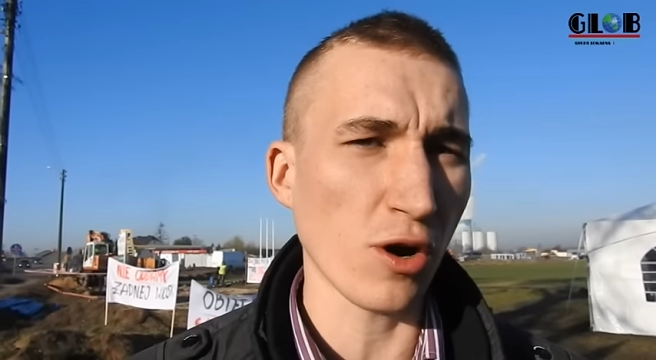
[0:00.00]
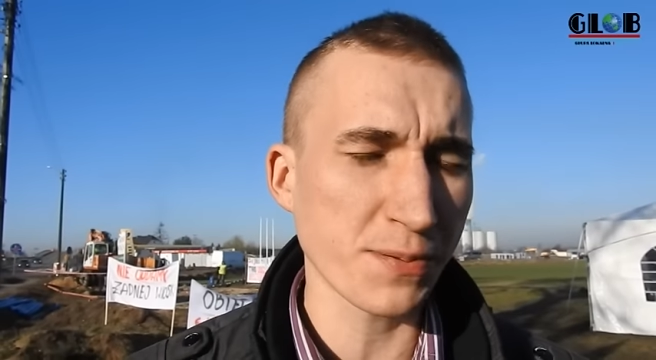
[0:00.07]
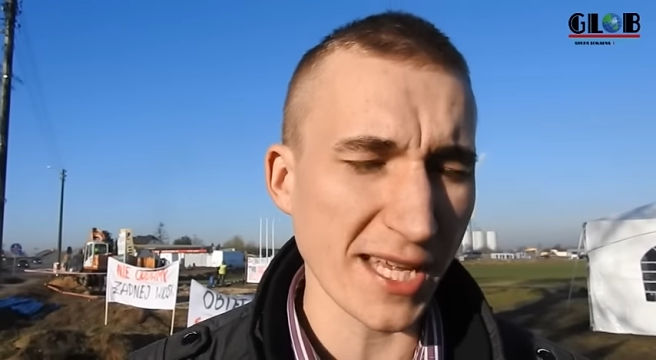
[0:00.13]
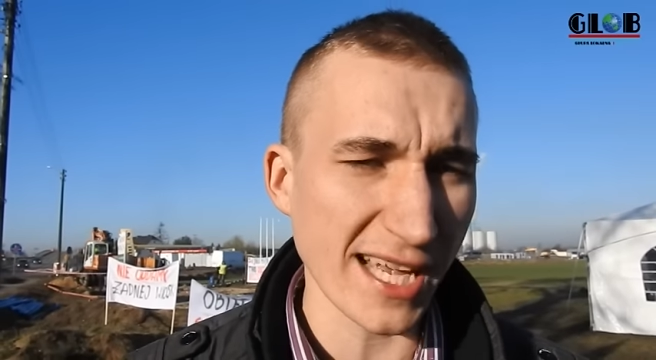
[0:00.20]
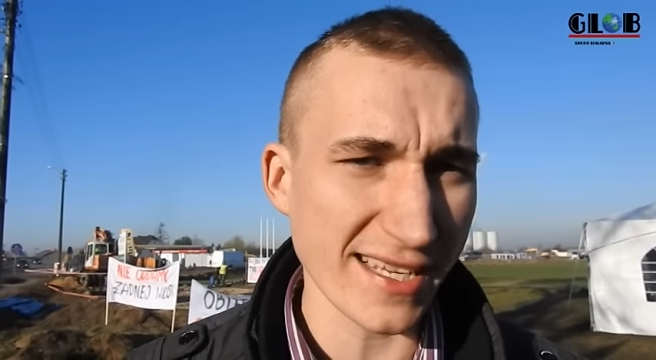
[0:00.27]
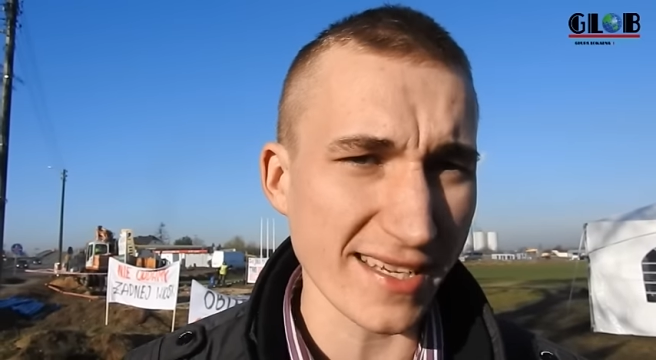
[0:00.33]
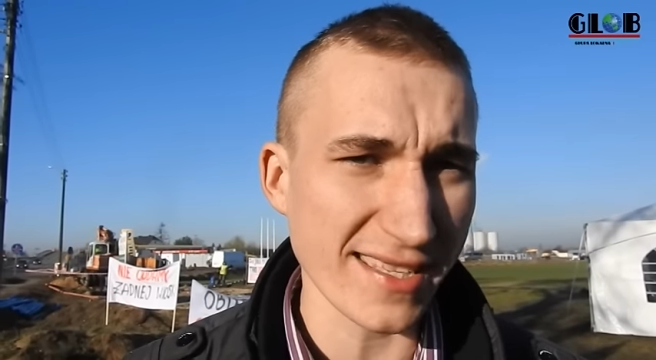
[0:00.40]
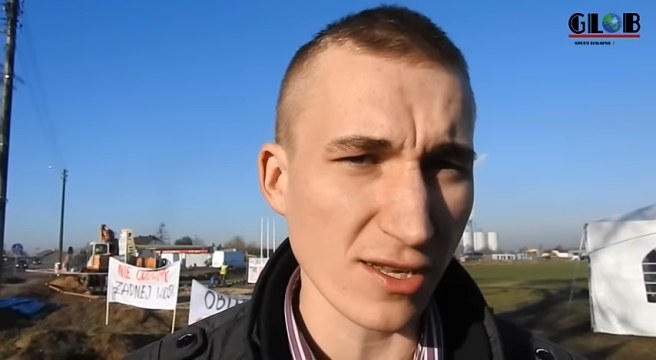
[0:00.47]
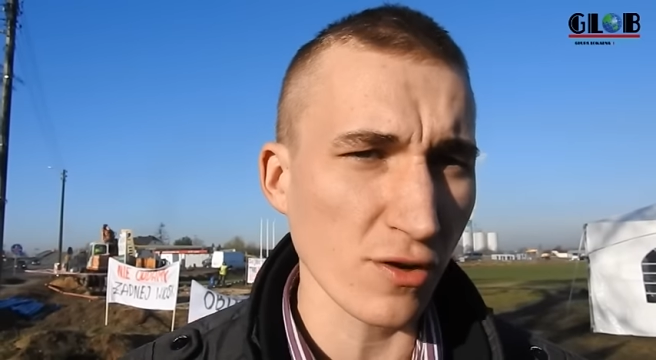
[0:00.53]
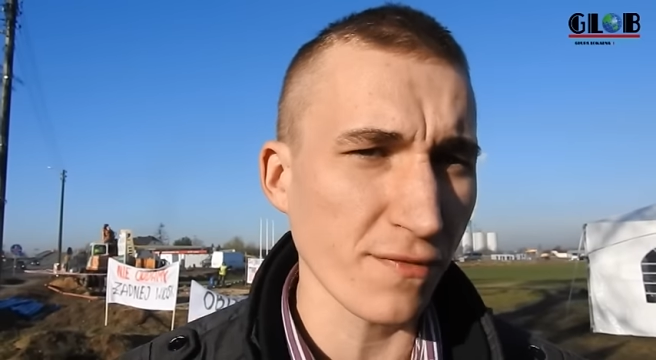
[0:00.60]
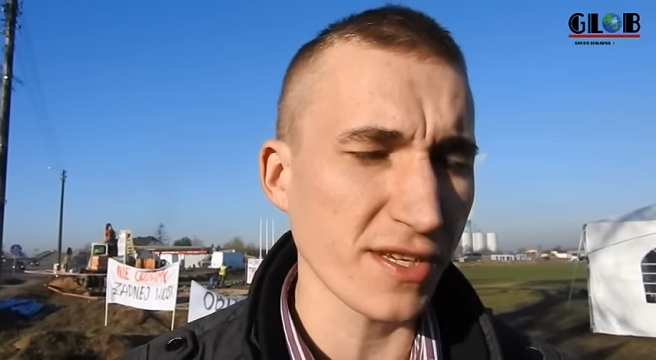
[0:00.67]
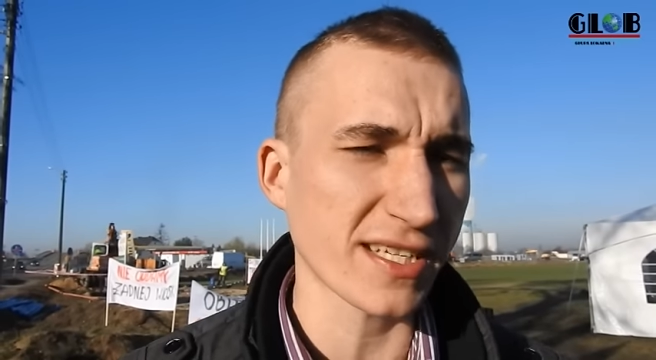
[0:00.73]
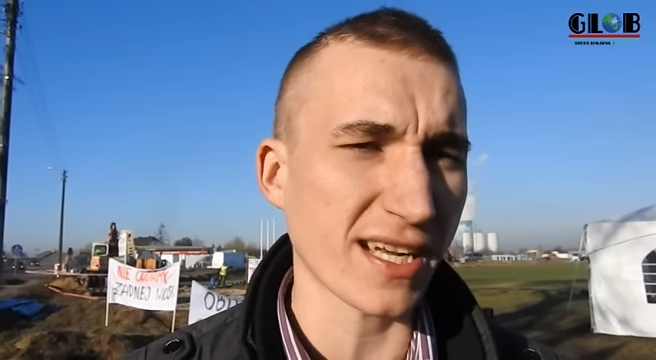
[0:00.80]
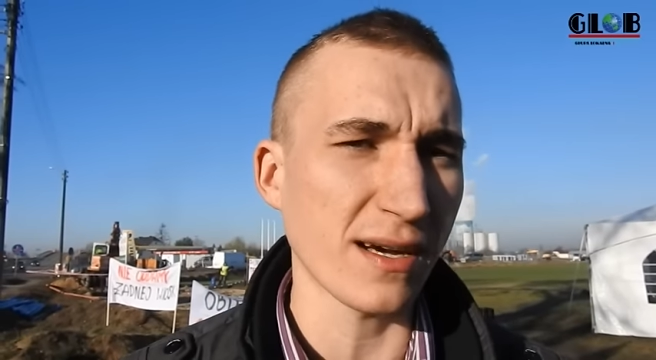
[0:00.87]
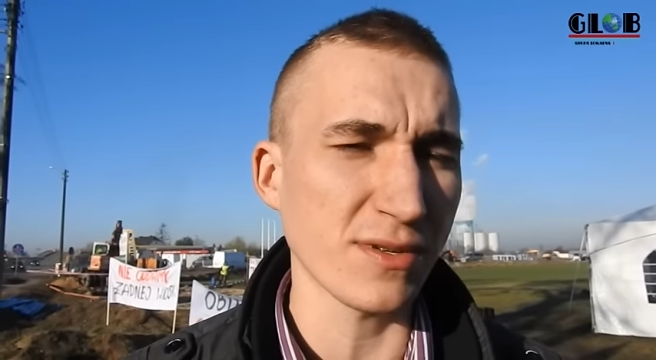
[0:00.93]
Obsada
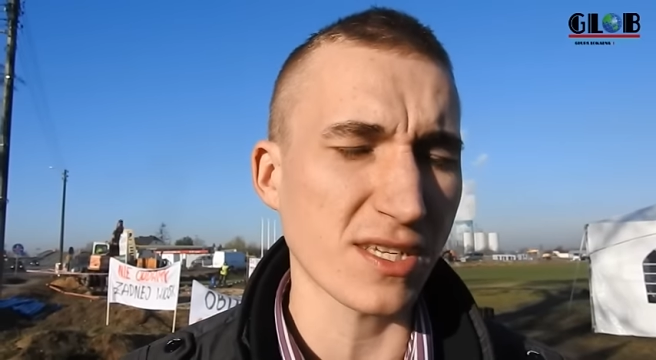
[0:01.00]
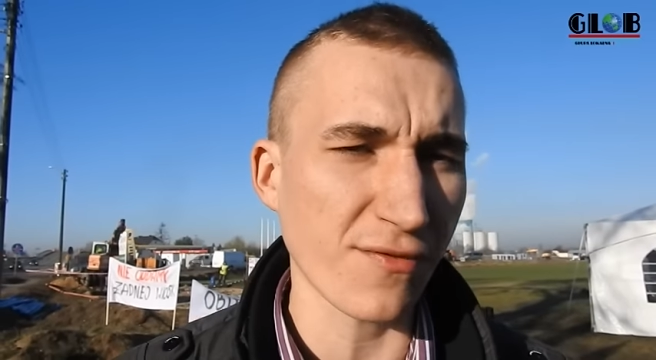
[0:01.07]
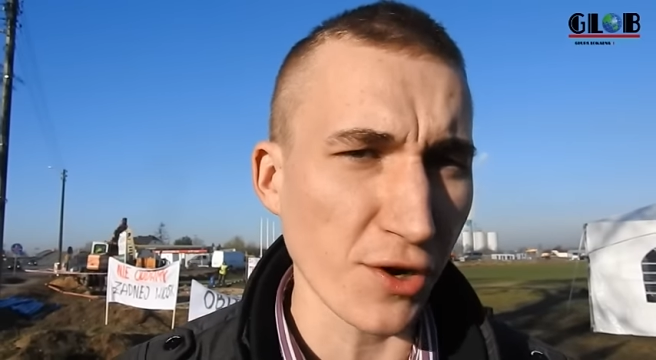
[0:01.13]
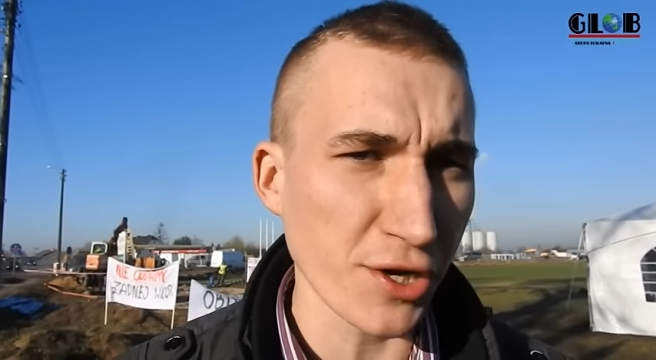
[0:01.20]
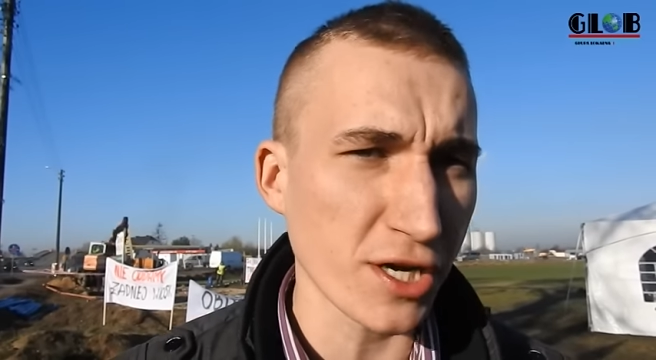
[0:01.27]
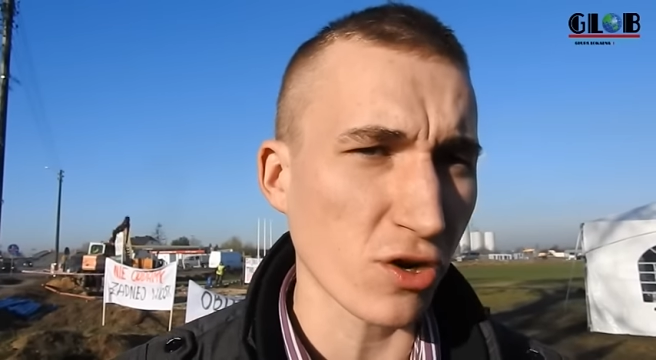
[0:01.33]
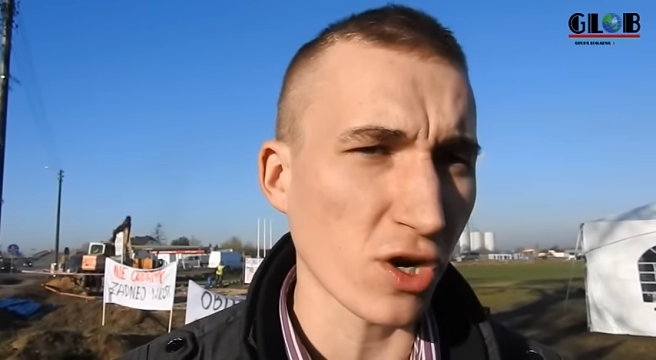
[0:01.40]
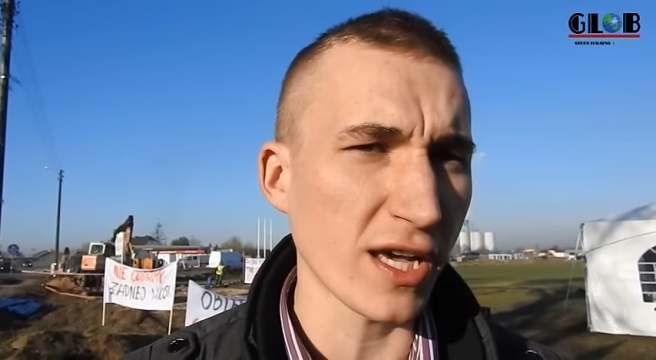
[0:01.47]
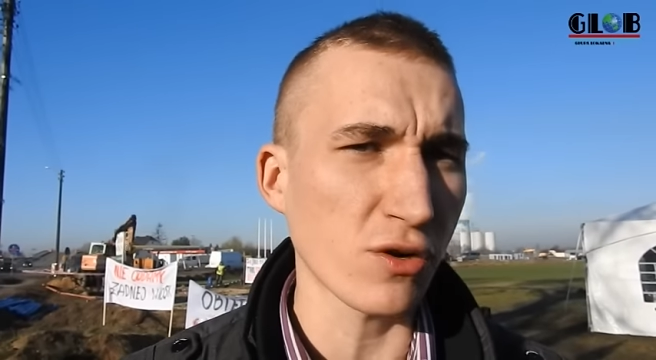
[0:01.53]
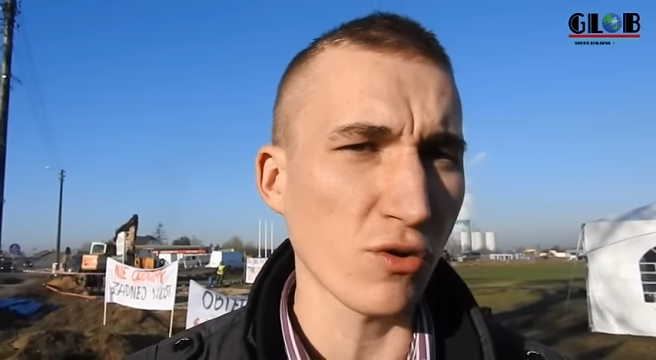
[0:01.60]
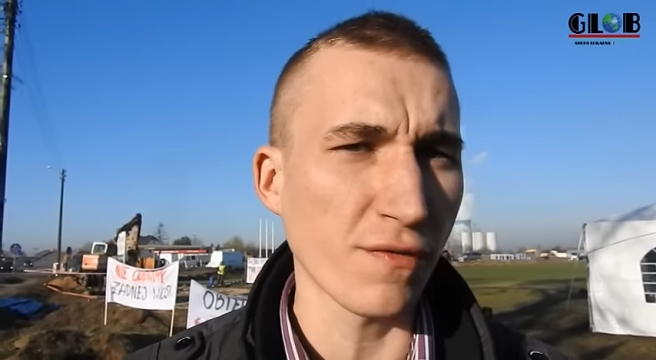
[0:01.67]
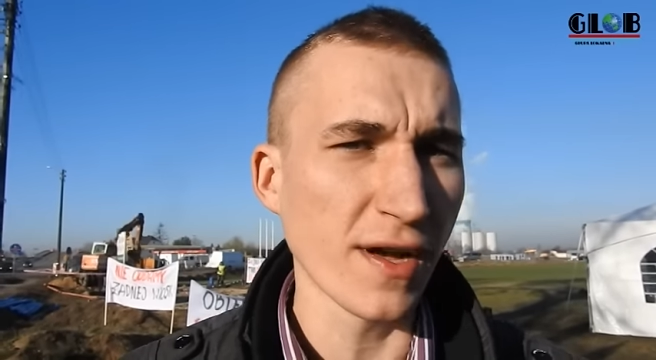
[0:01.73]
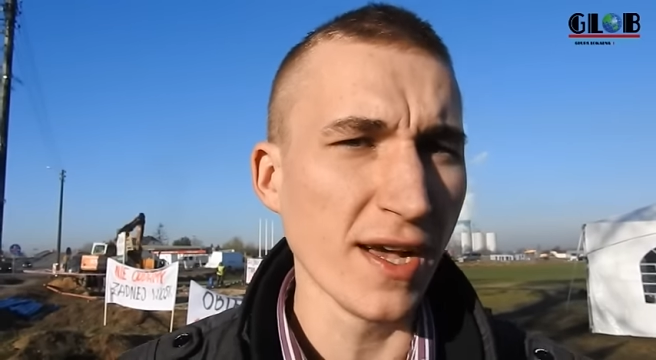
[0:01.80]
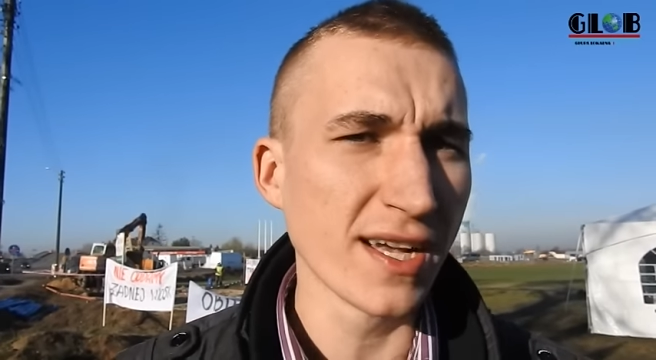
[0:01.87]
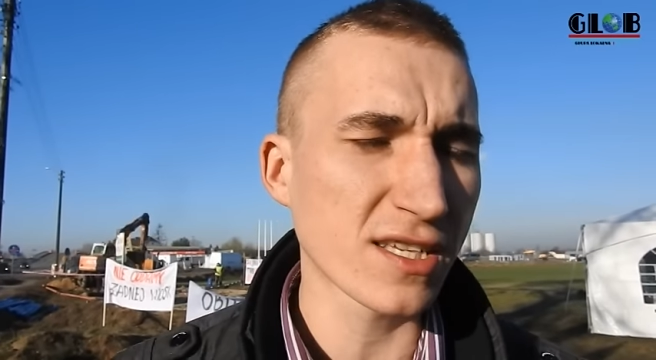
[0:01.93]
stanowiskami swoich
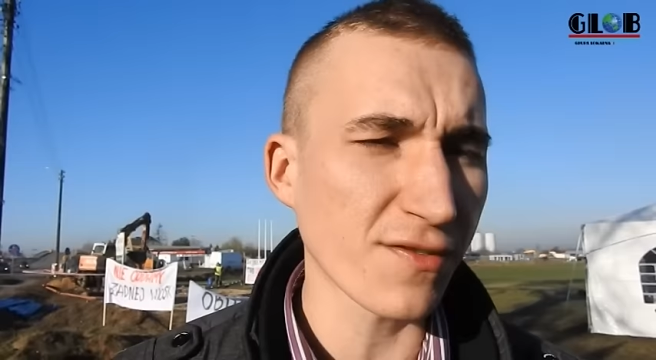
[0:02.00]
kolegów,